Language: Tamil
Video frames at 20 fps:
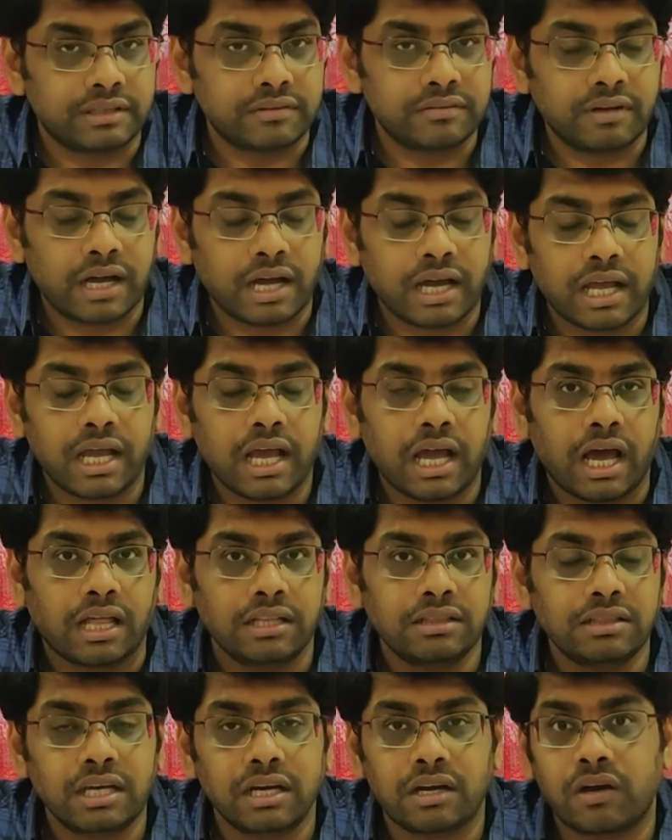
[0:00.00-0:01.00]
விட்டுருவாங்க
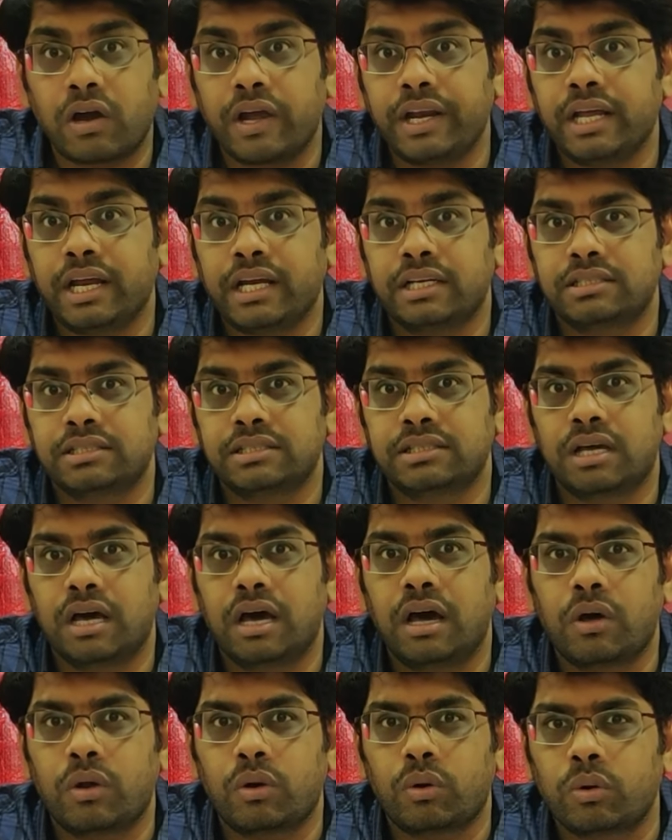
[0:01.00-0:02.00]
அந்த காயின்
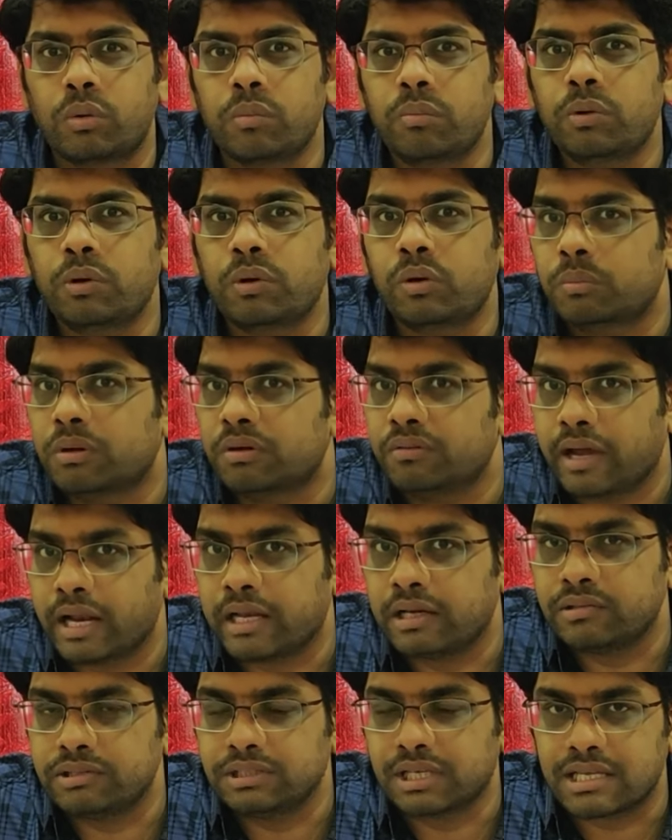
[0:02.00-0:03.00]
கிடச்சிதுன்னா ரொம்ப ரொம்ப
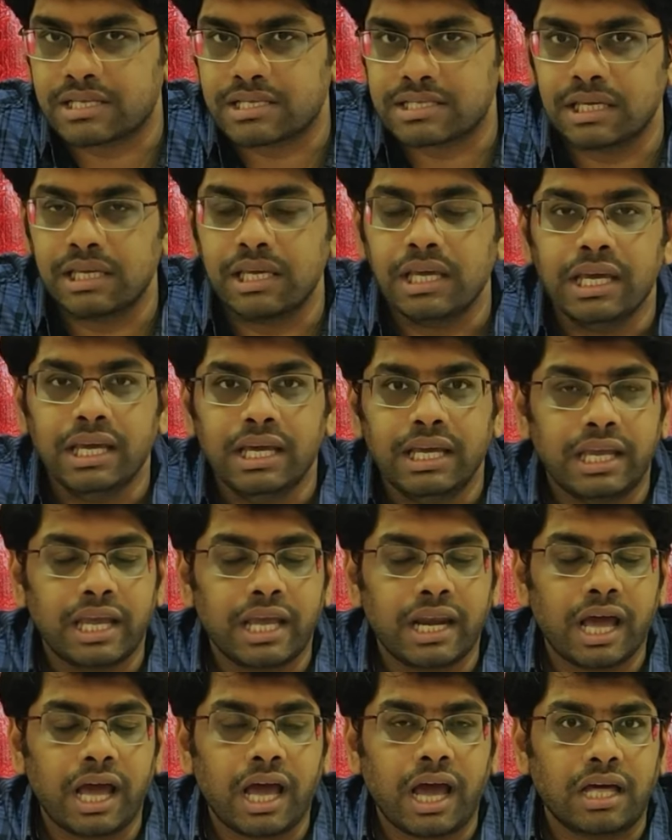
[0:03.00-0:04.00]
வேல்யூ ஜாஸ்தி
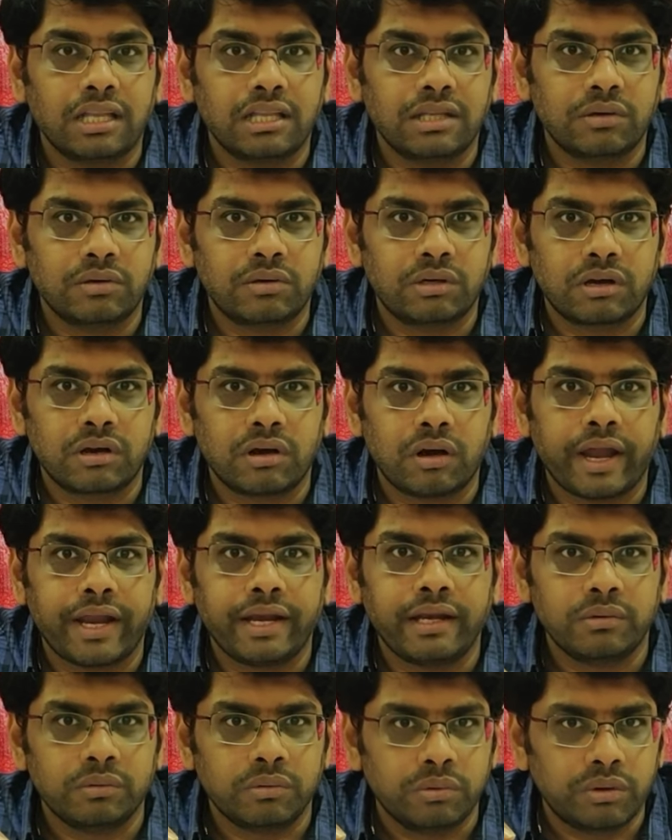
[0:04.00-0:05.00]
ஏன்னா அந்த ஒரு
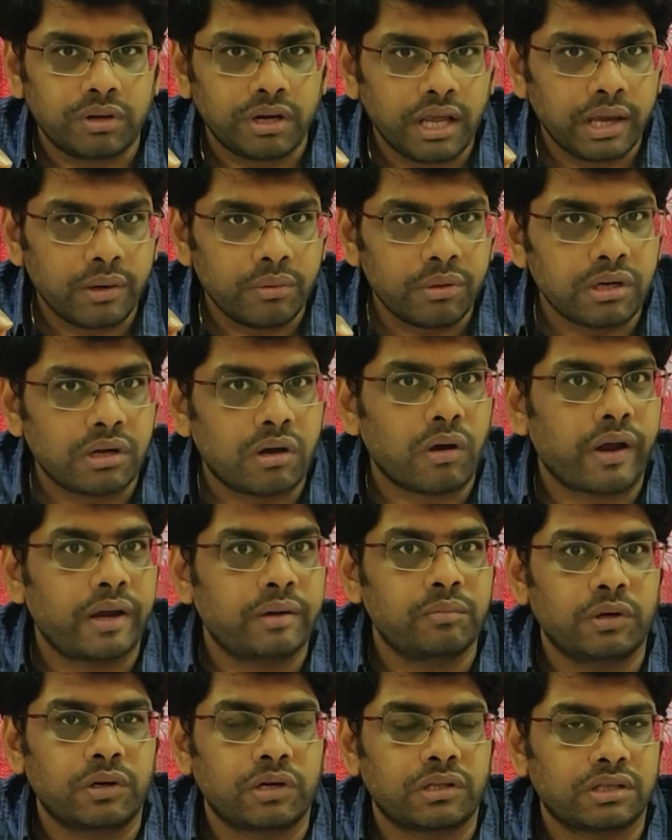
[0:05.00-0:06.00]
காயின் ஒரே ஒரு
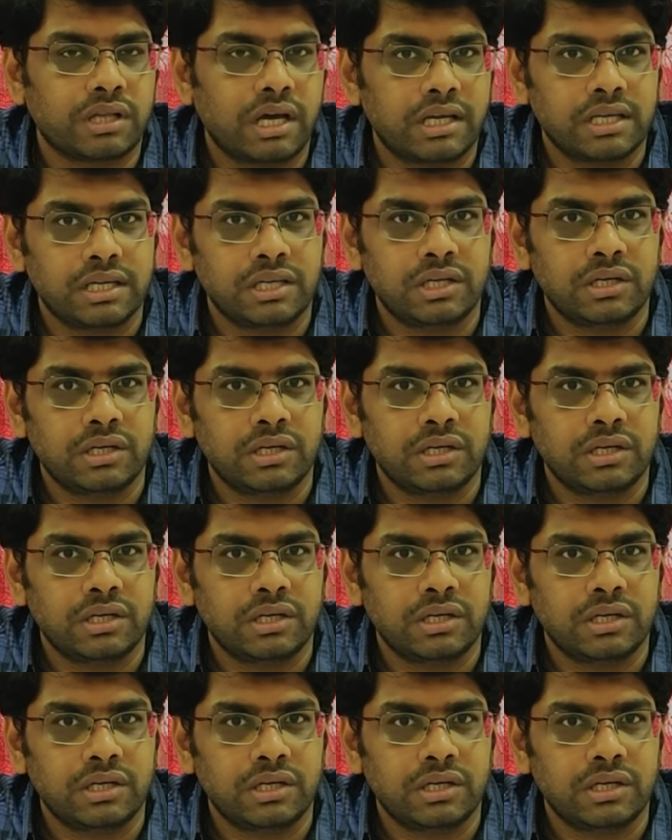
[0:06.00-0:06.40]
காயின் மட்டும்தான்